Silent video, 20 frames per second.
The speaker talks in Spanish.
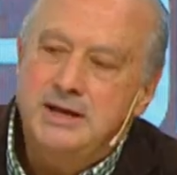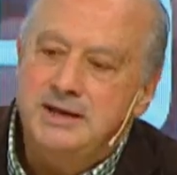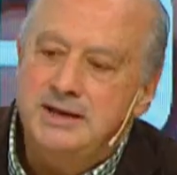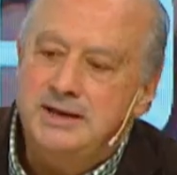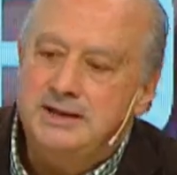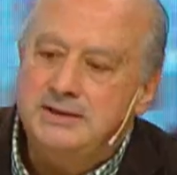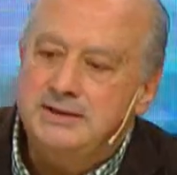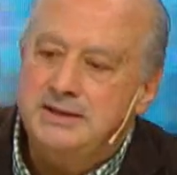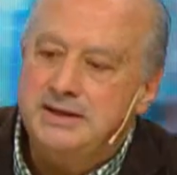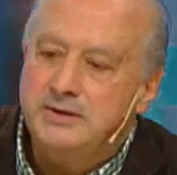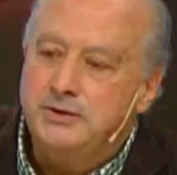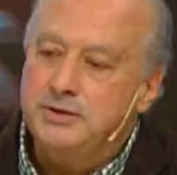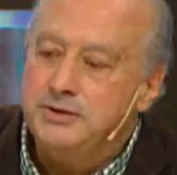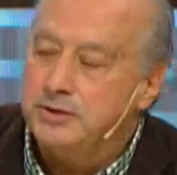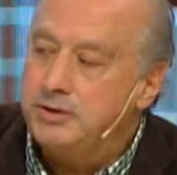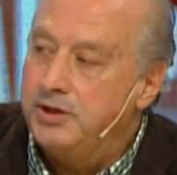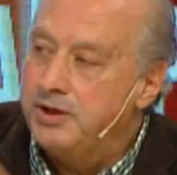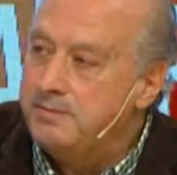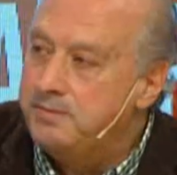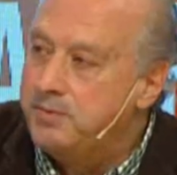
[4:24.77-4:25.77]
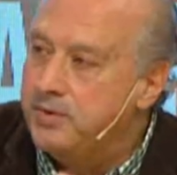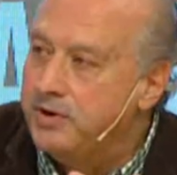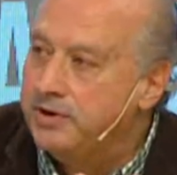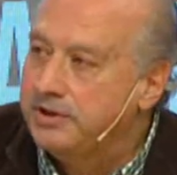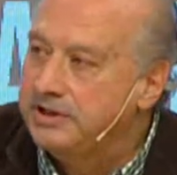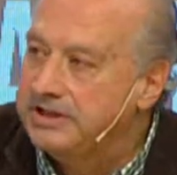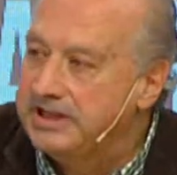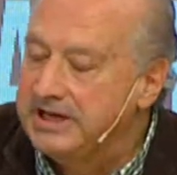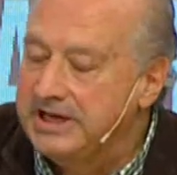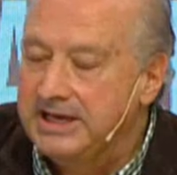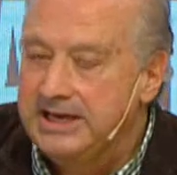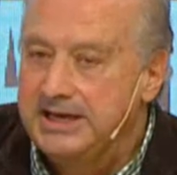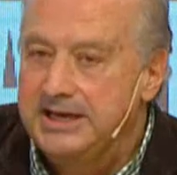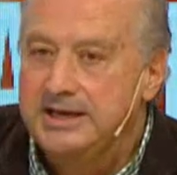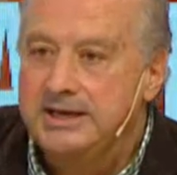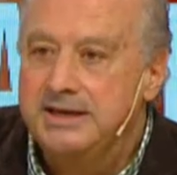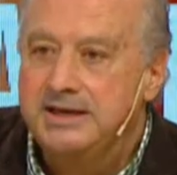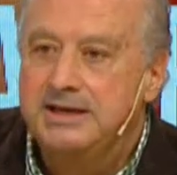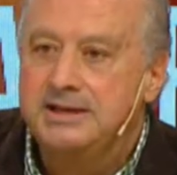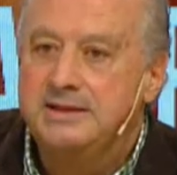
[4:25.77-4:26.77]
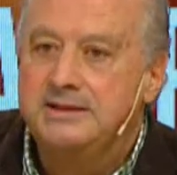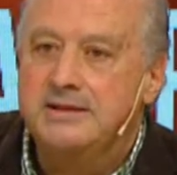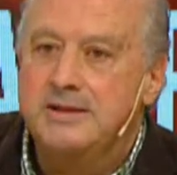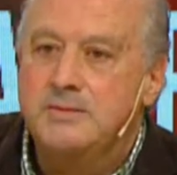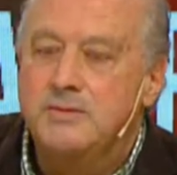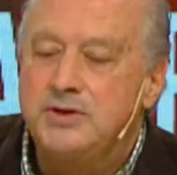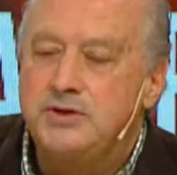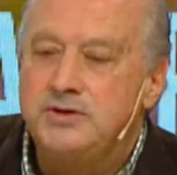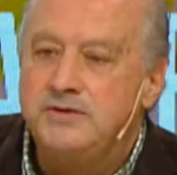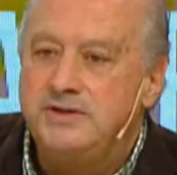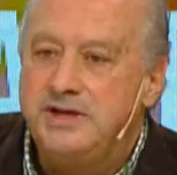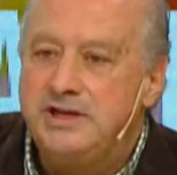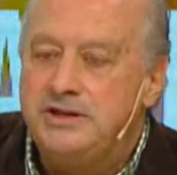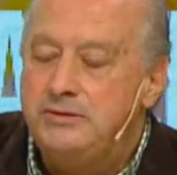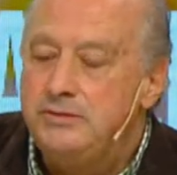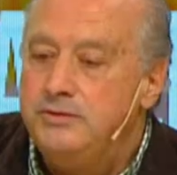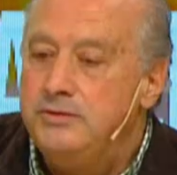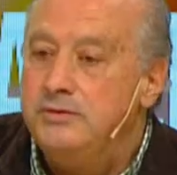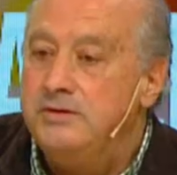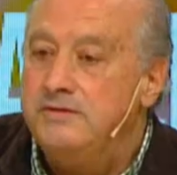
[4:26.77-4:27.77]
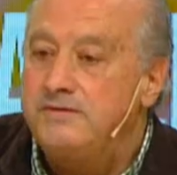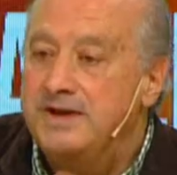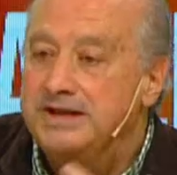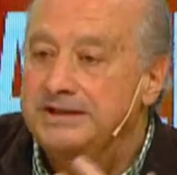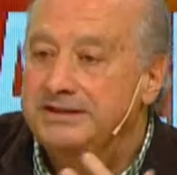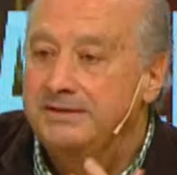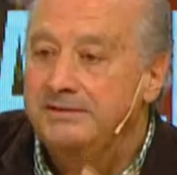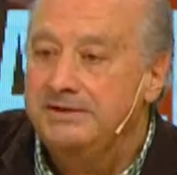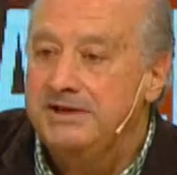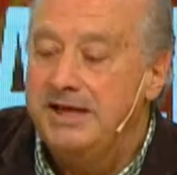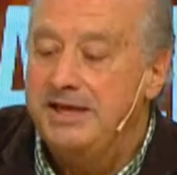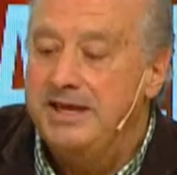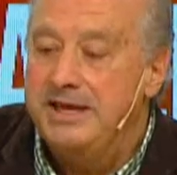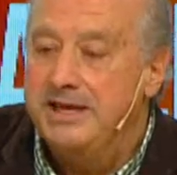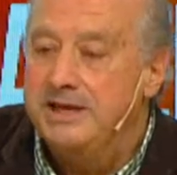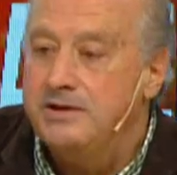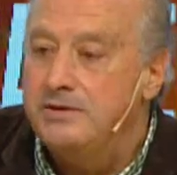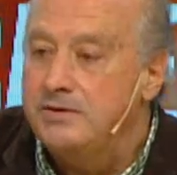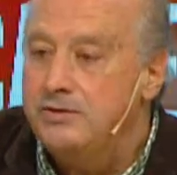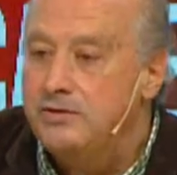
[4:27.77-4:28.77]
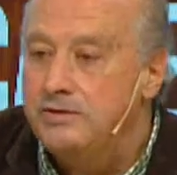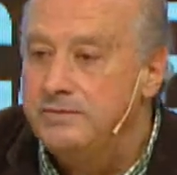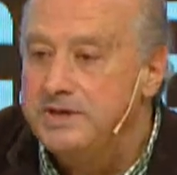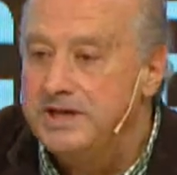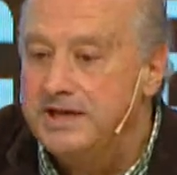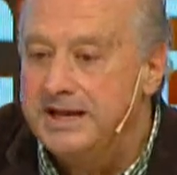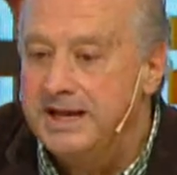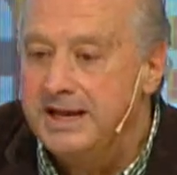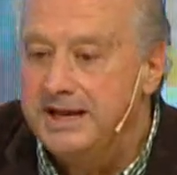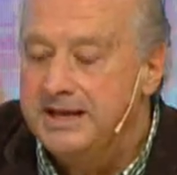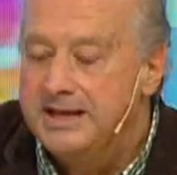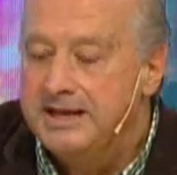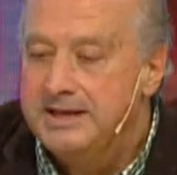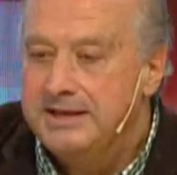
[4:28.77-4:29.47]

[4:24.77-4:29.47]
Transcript: este, otros deportes, este, hemos hecho estudios de factibilidades económicas,